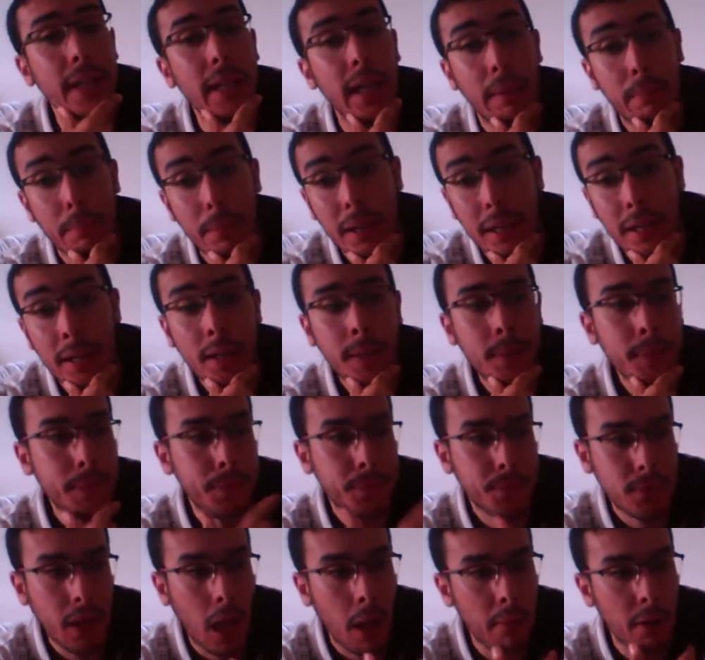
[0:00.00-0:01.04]
también
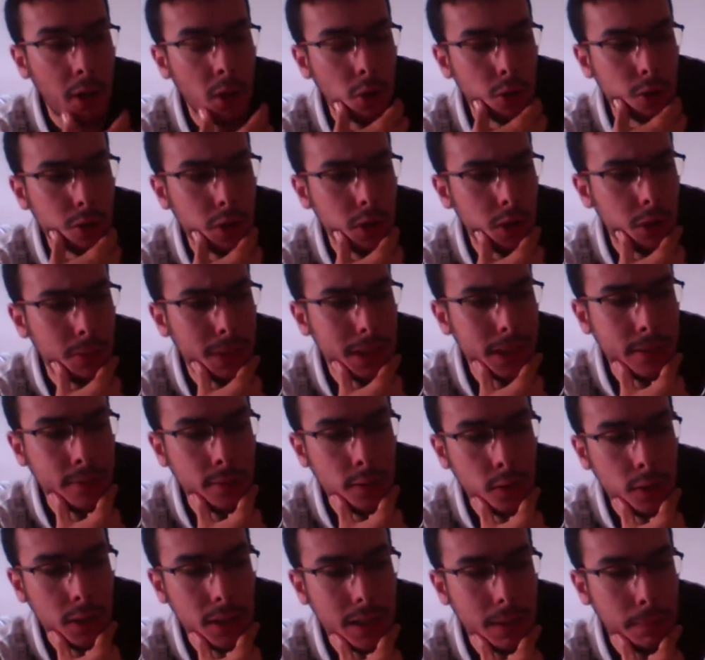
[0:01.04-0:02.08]
haber conocido más a
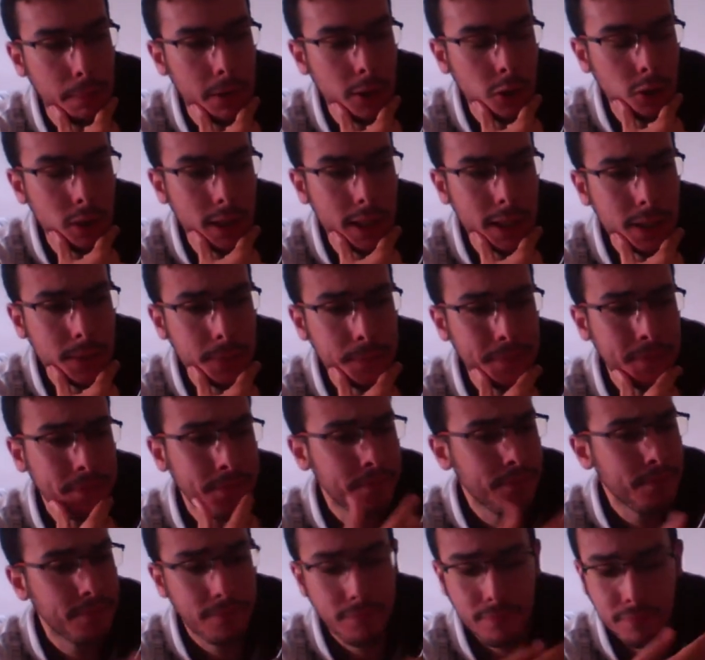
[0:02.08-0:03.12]
fondo a estas personas.
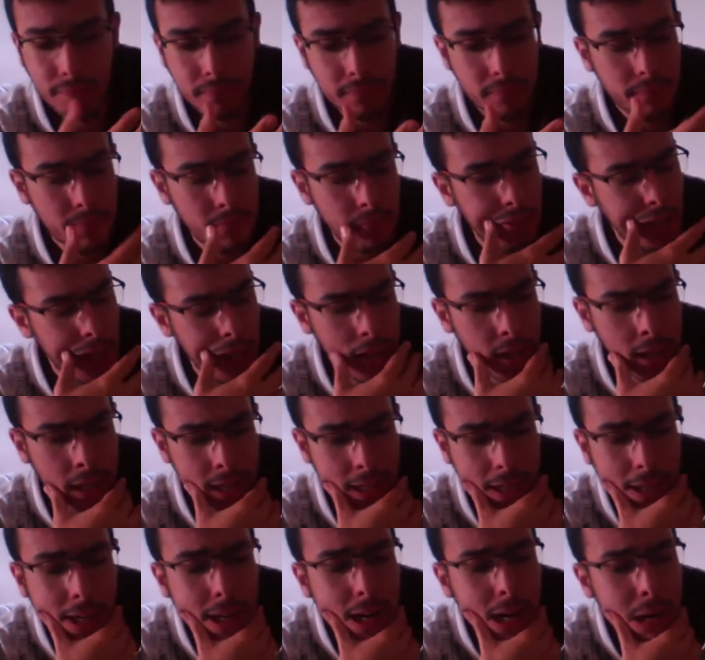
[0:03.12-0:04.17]
En
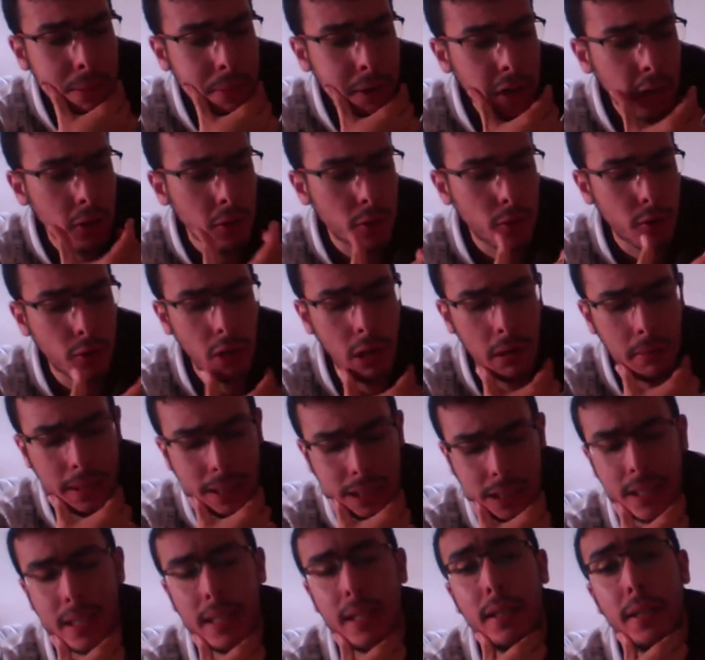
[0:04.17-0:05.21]
general, haber conocido a
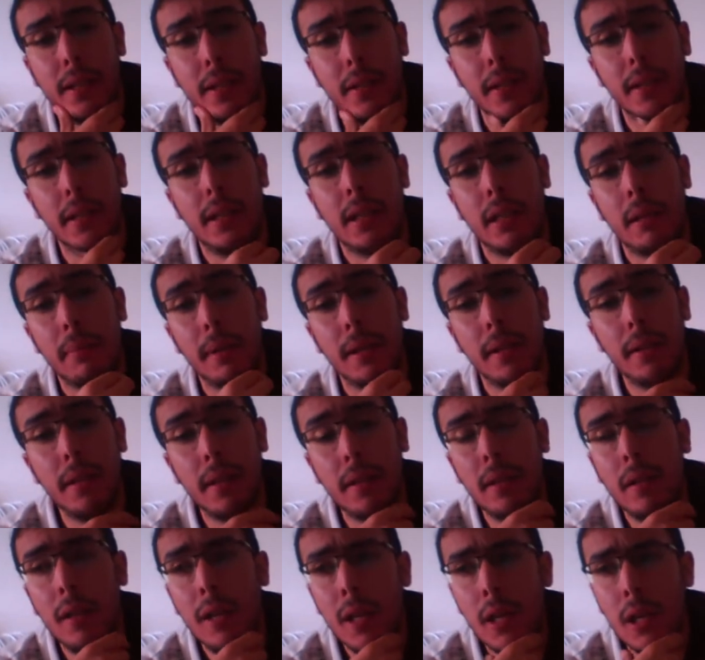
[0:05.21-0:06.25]
más gente
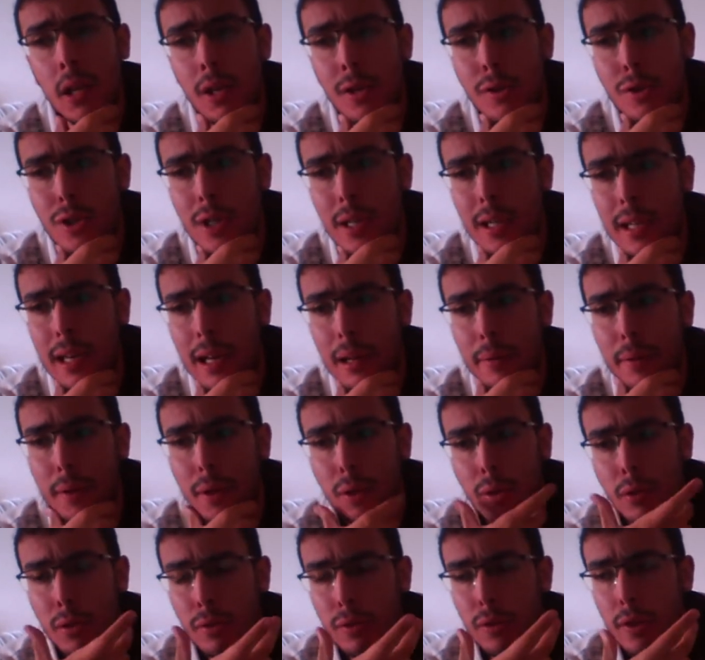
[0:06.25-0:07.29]
directamente. O sea, el haber
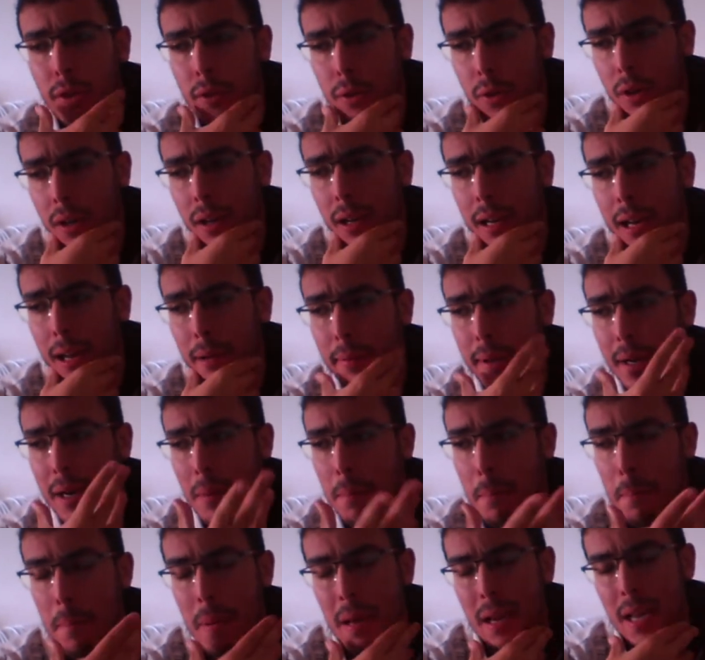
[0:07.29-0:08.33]
conocido, el haber
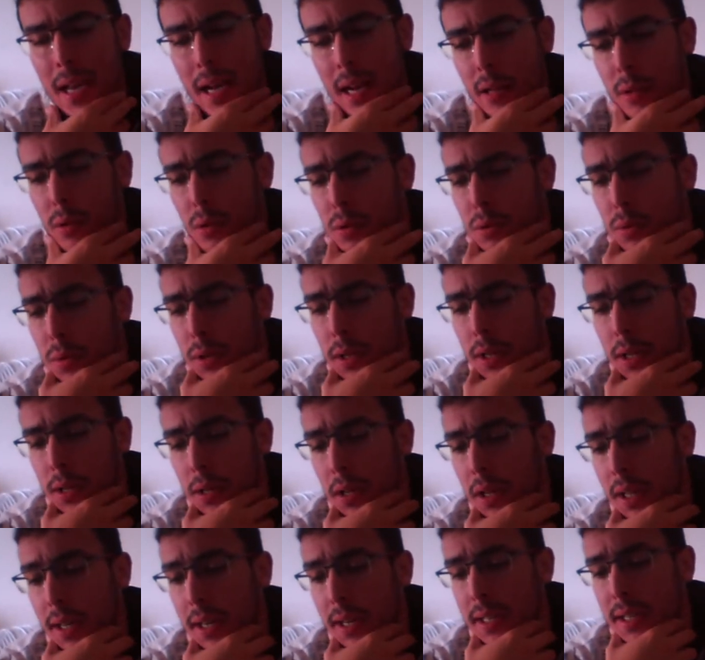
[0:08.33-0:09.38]
ampliado
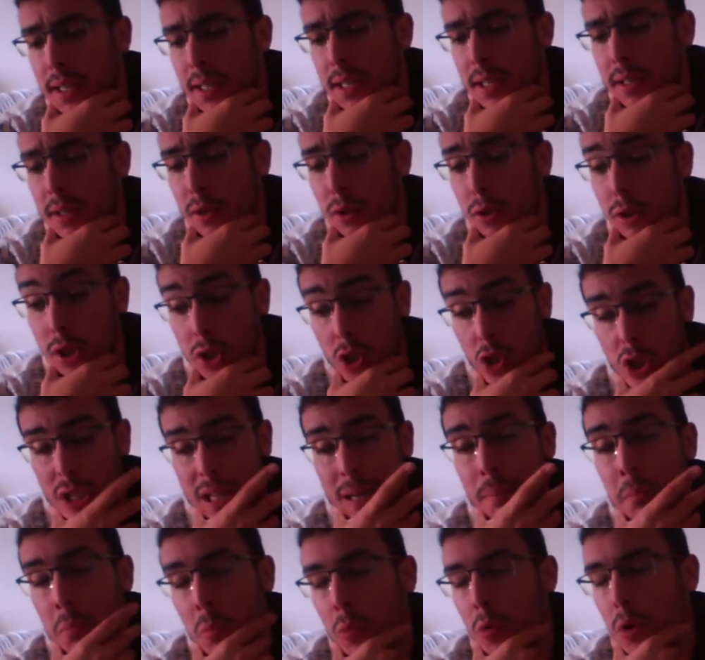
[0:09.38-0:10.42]
en ese sentido. Y eso está
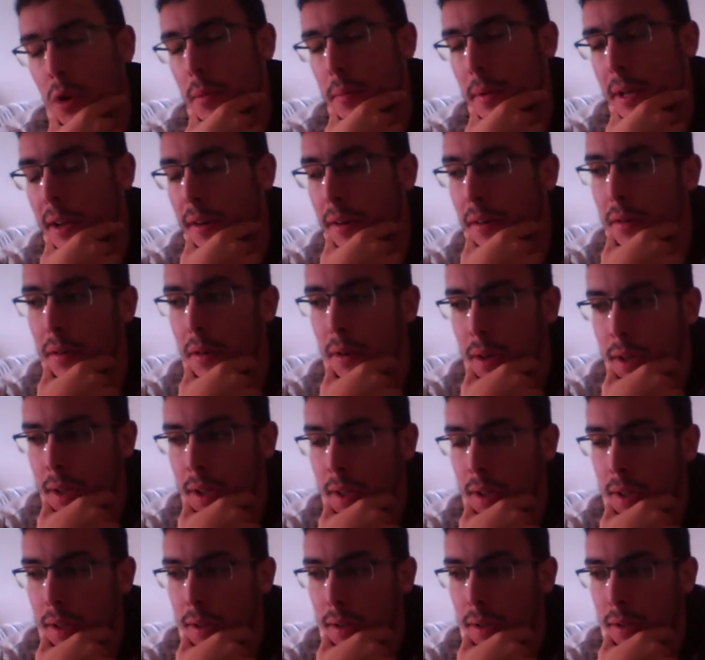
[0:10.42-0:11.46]
muy bien.
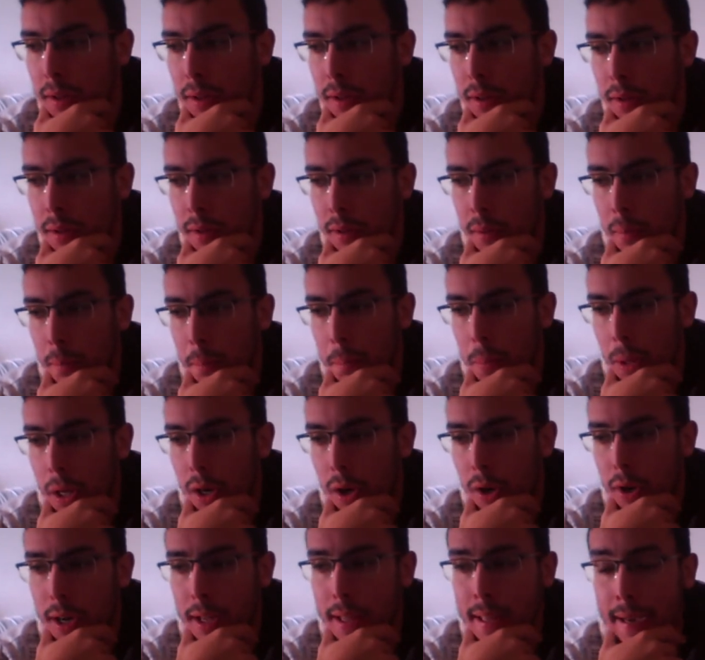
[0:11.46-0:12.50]
Pero
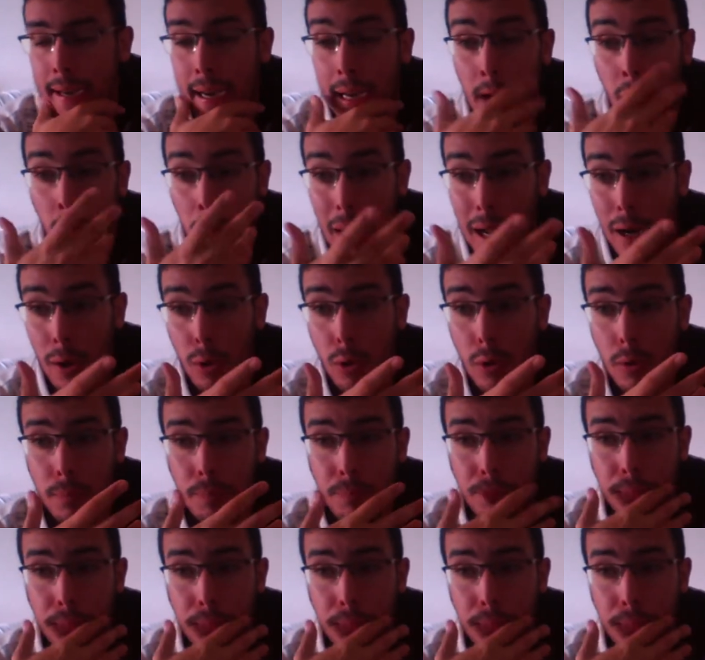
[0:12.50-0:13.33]
ahora llega lo malo.